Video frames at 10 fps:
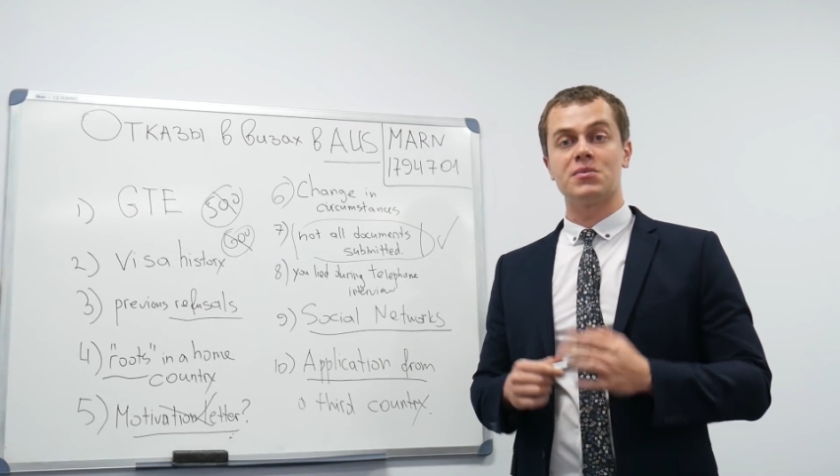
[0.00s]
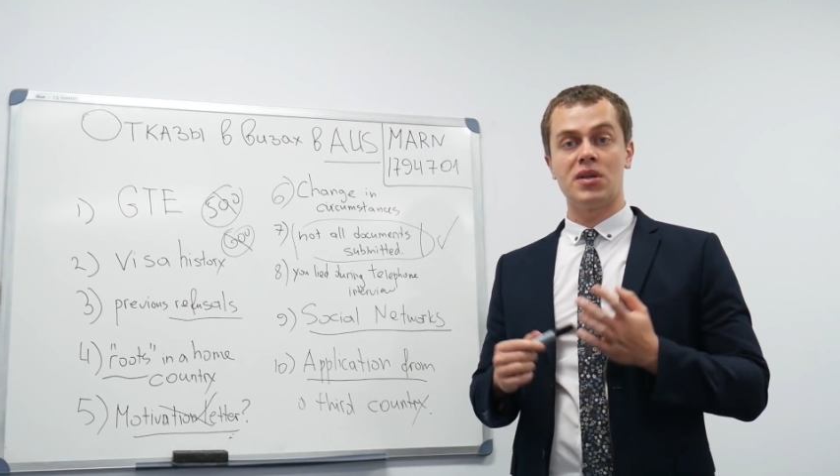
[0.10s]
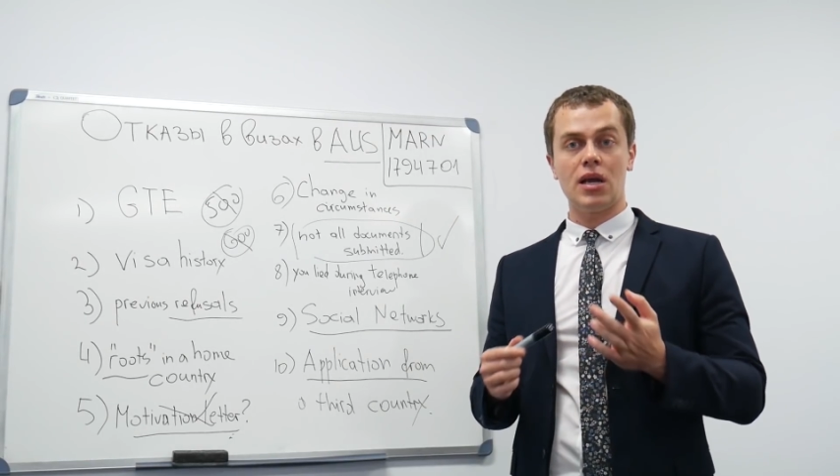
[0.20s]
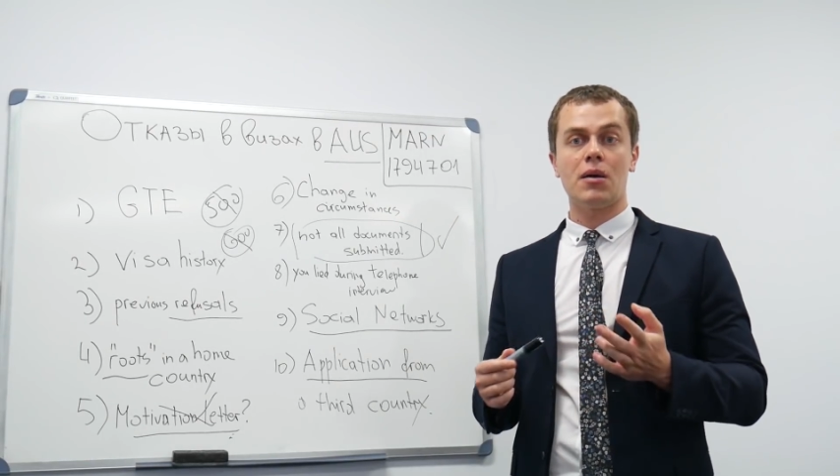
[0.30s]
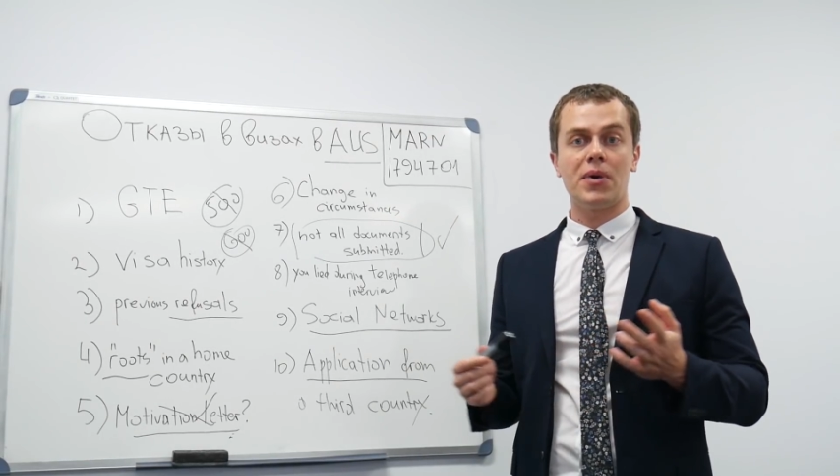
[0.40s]

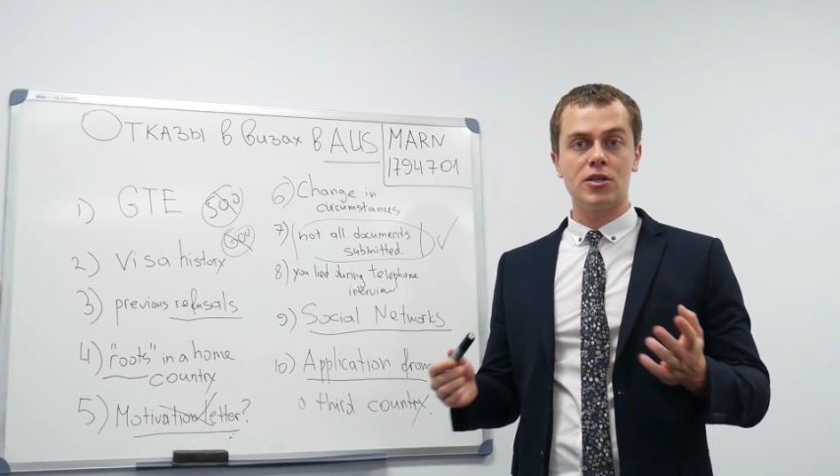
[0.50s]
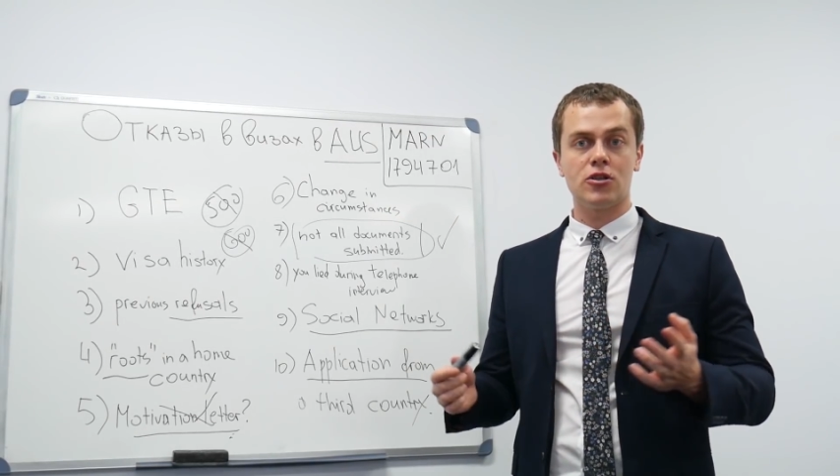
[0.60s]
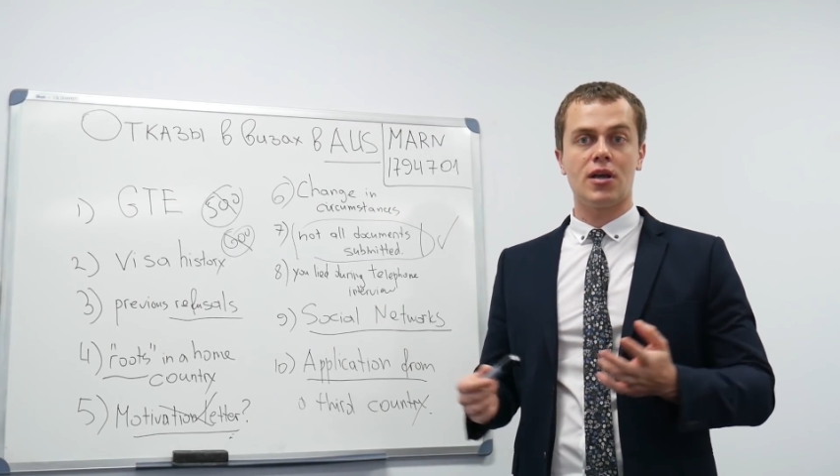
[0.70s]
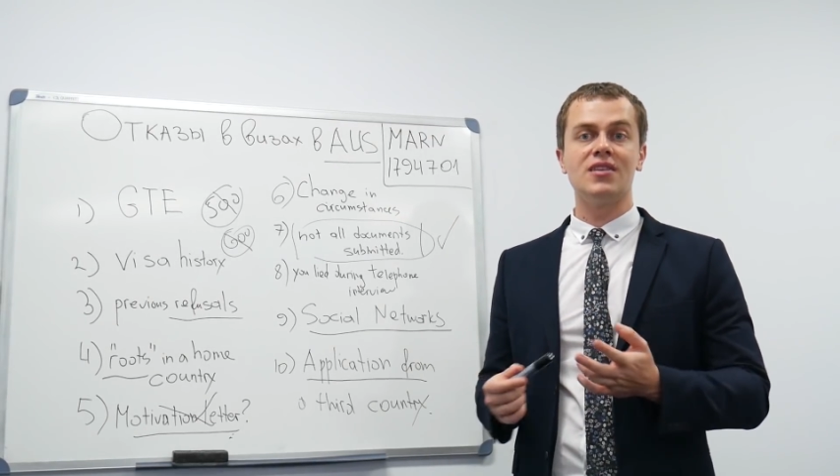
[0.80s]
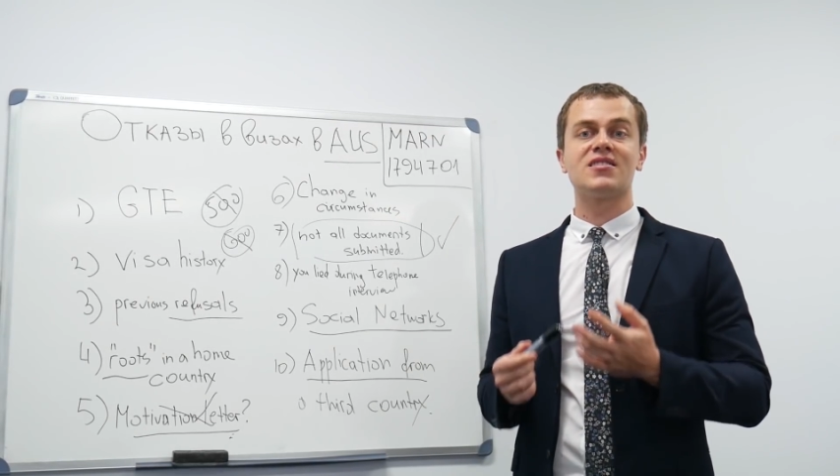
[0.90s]
смотря опять
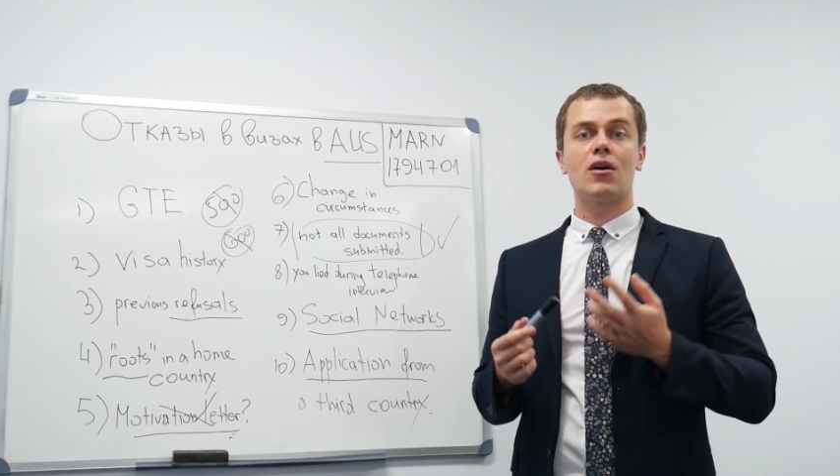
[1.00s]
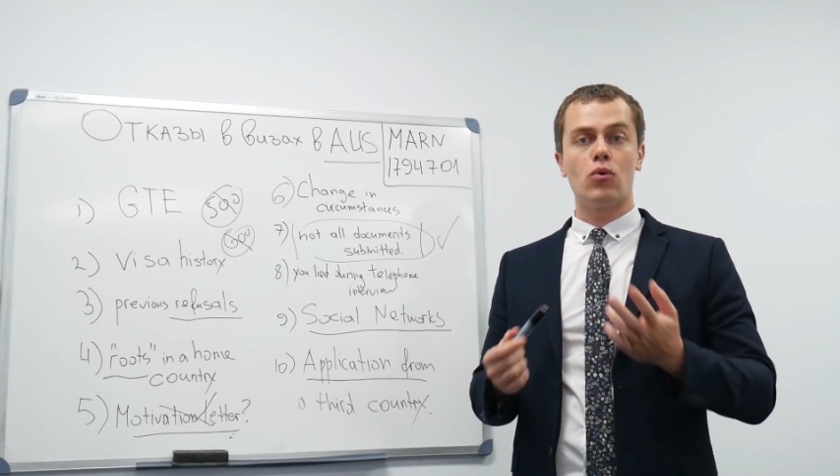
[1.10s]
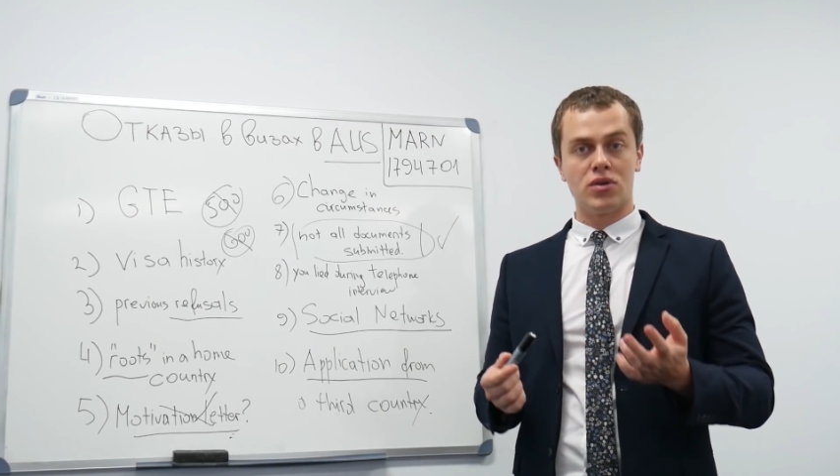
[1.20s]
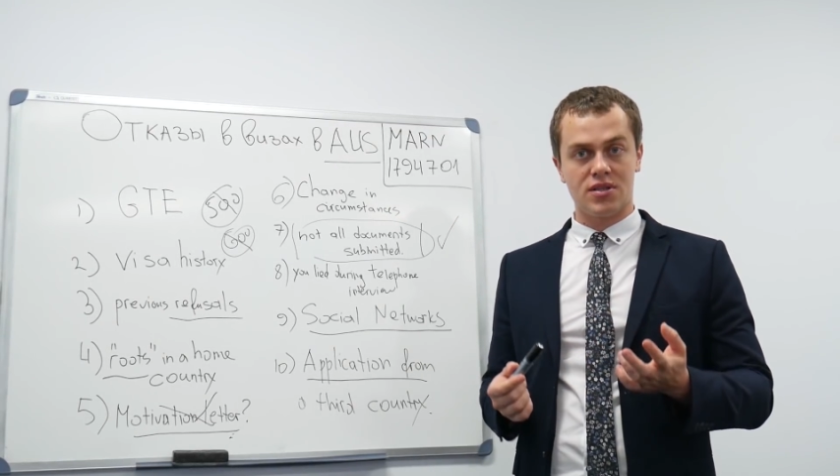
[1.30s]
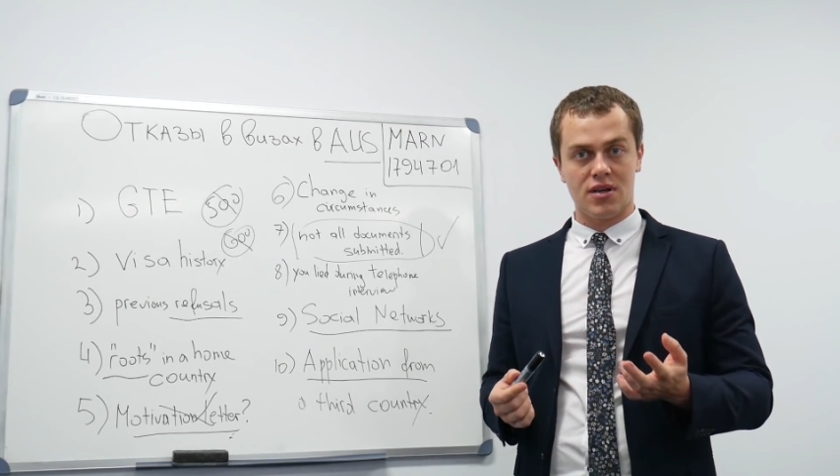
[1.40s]
же из
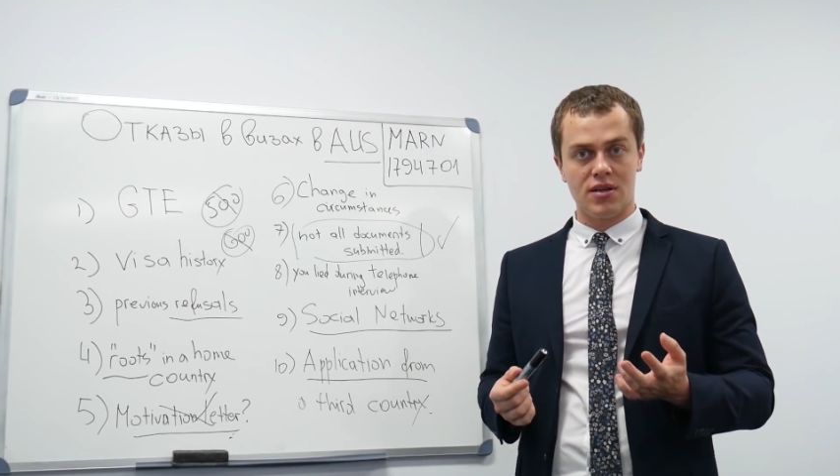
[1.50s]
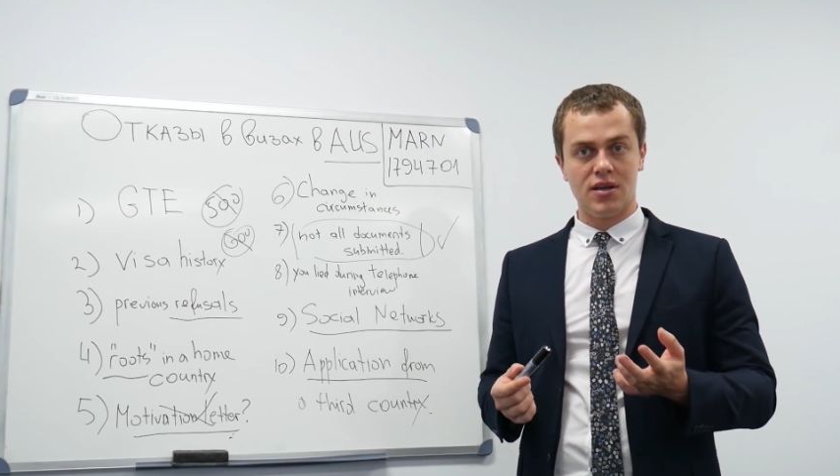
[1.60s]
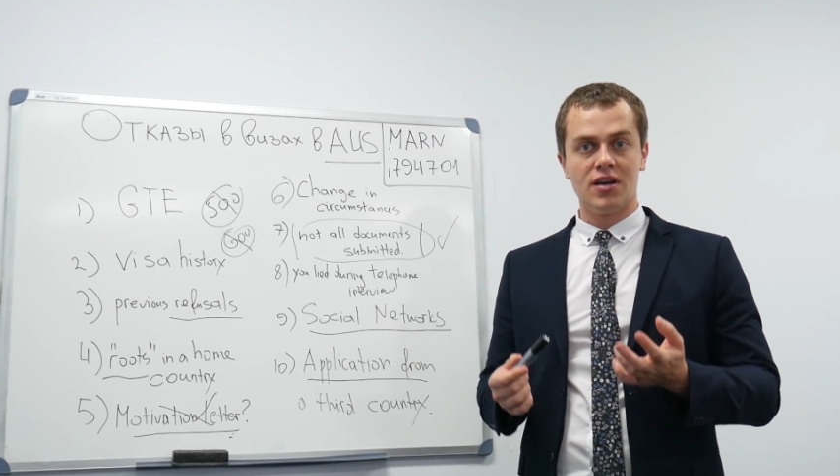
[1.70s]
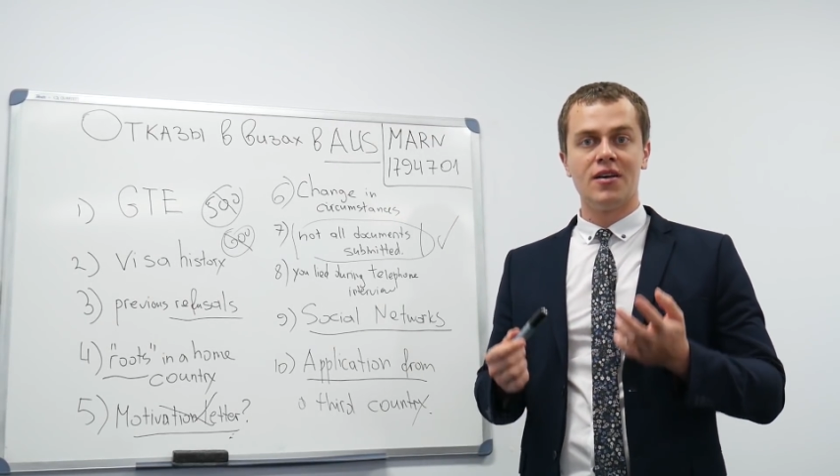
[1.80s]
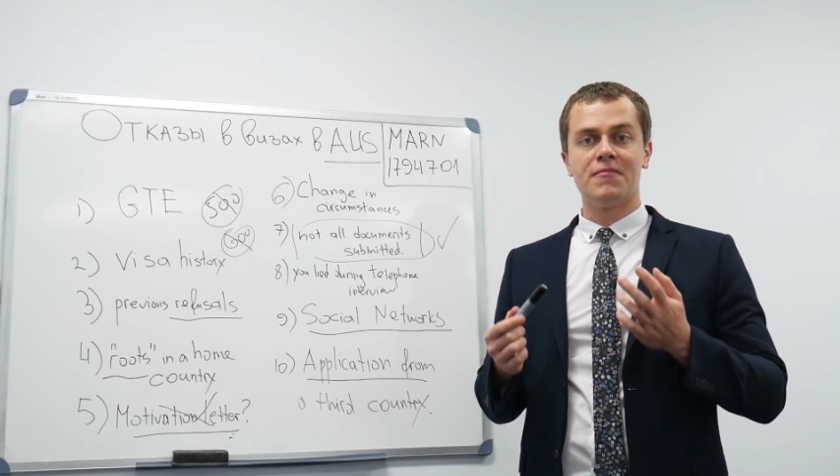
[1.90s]
какой стороны.